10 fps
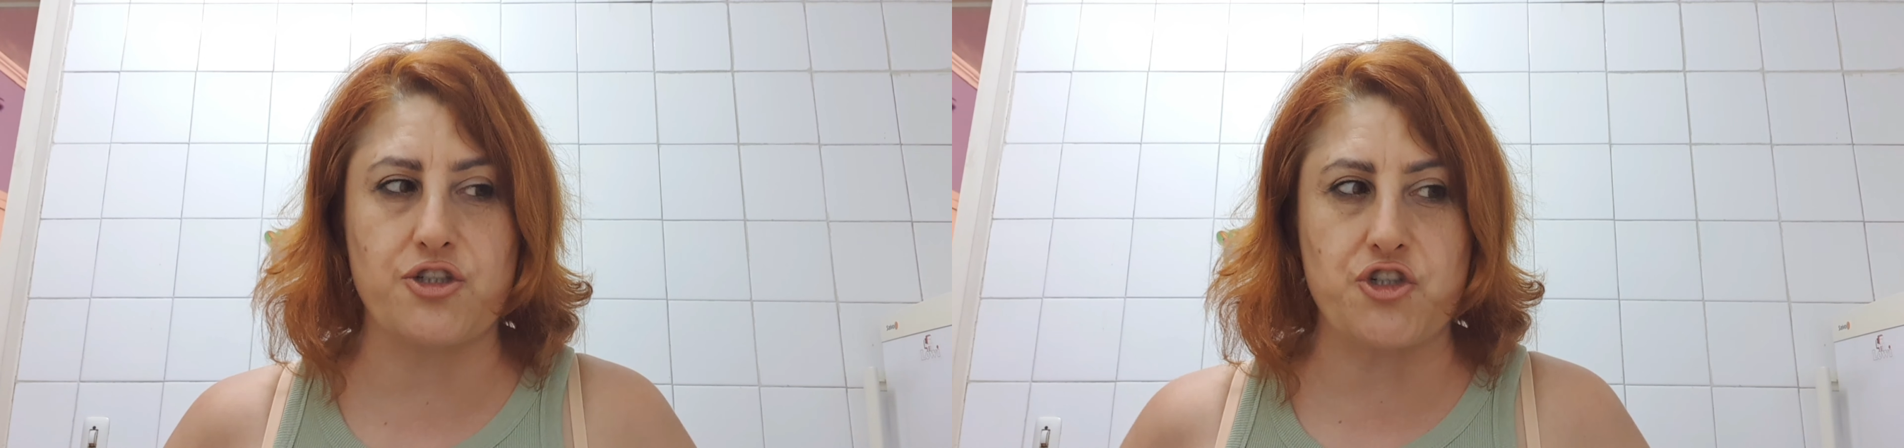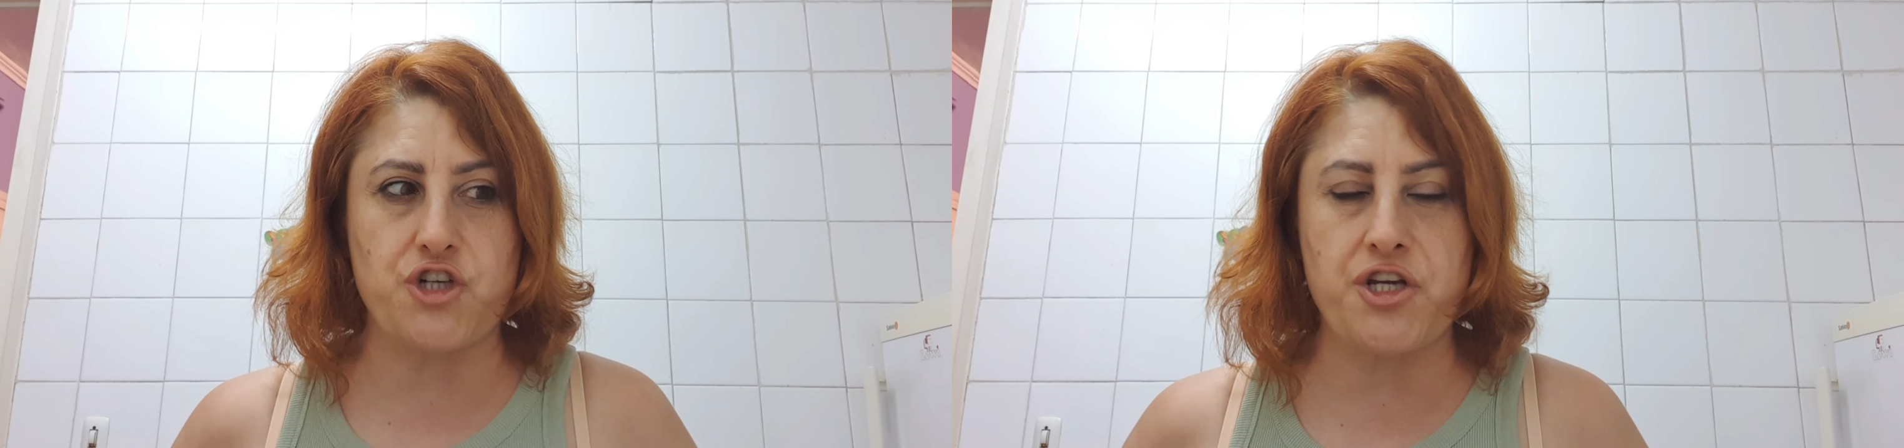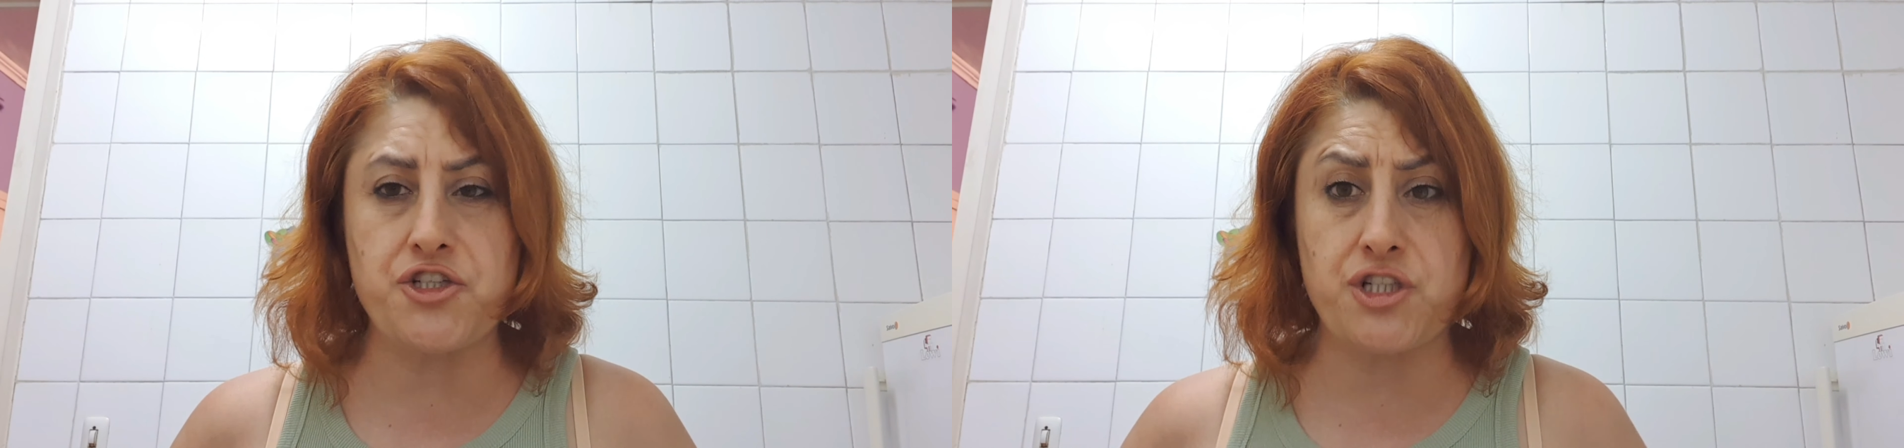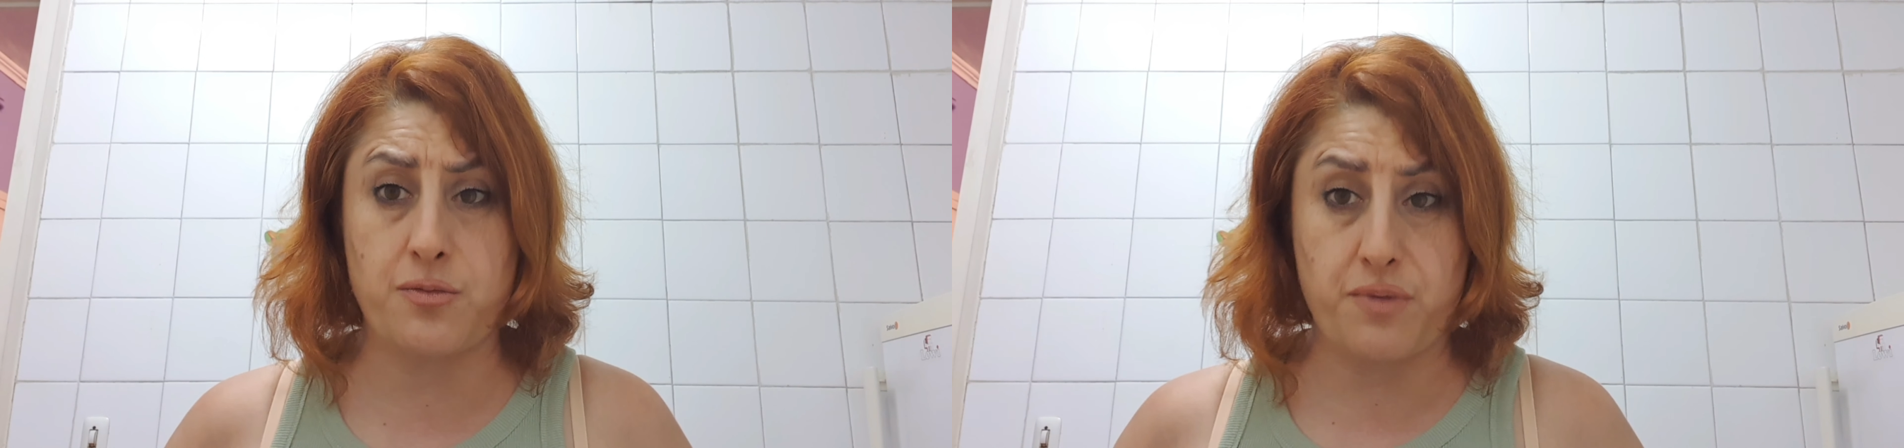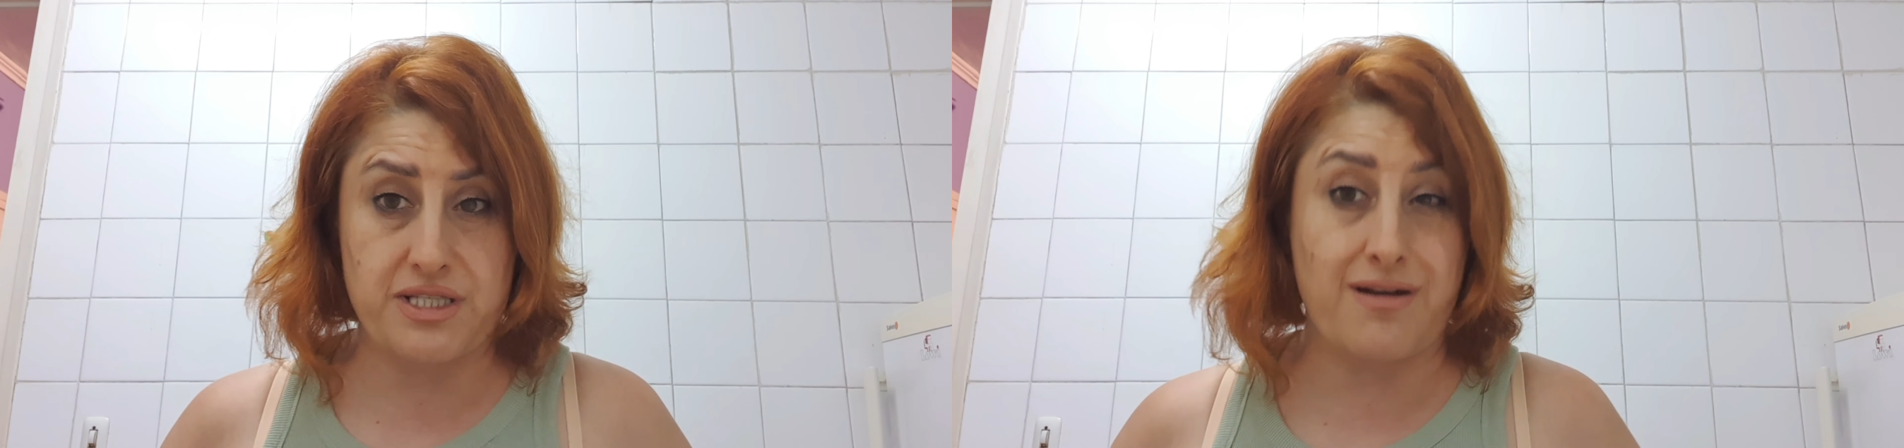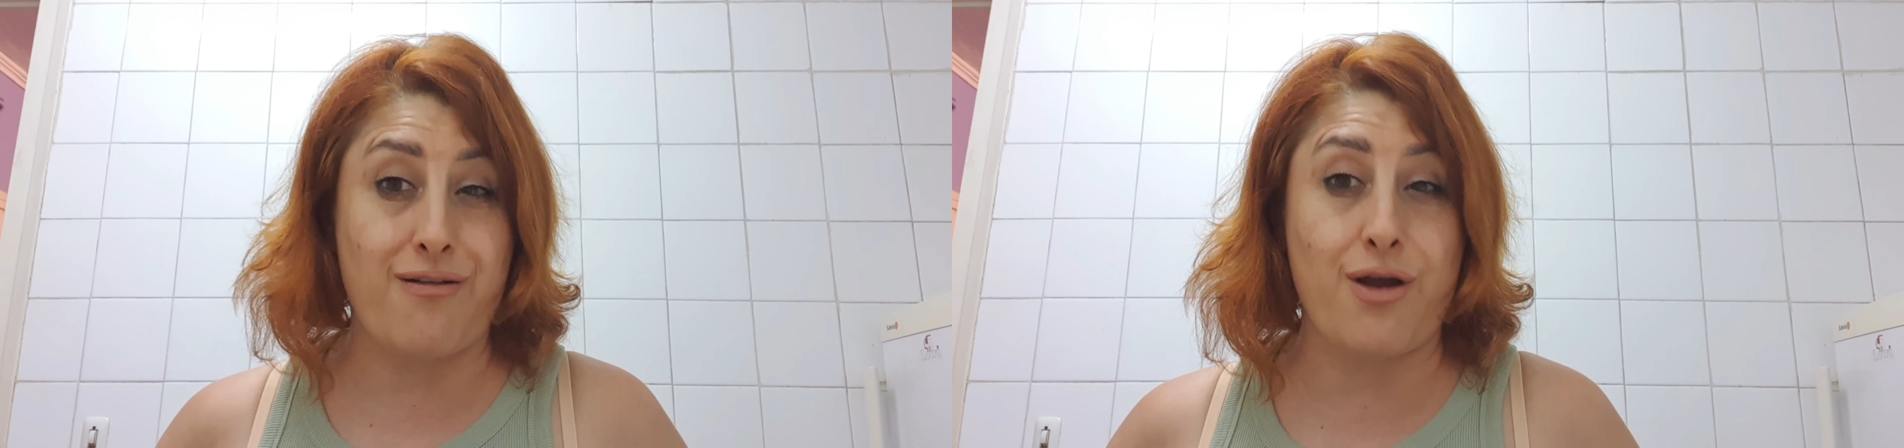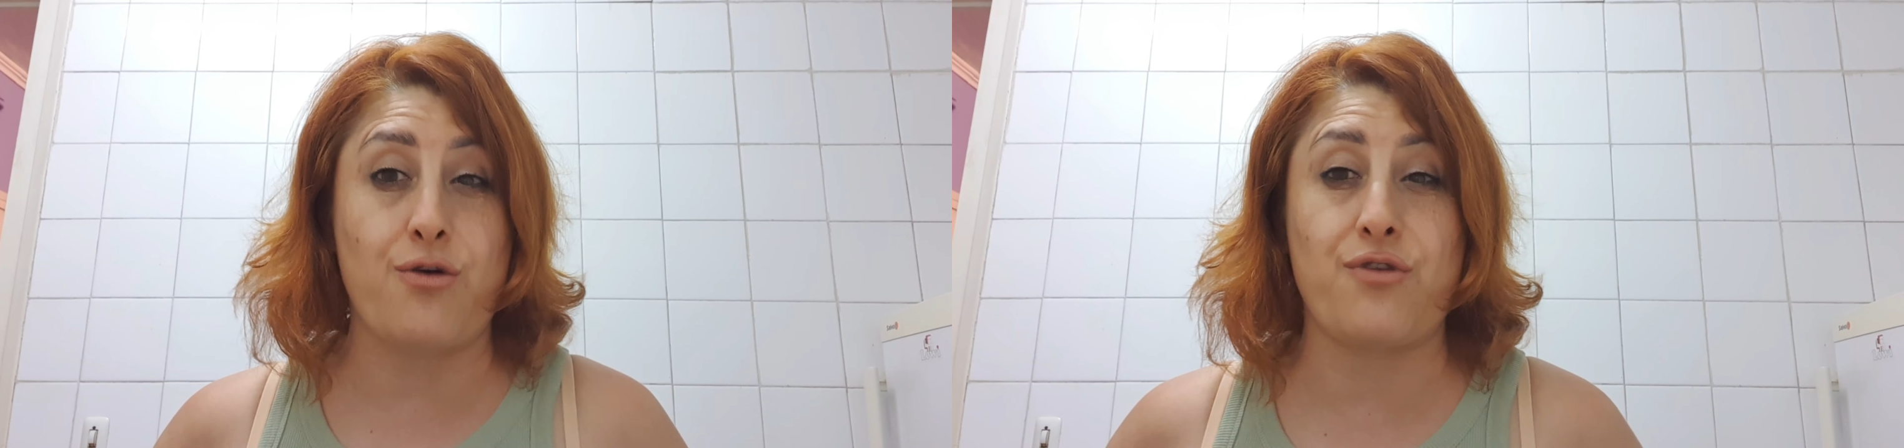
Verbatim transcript: женщин поздравляю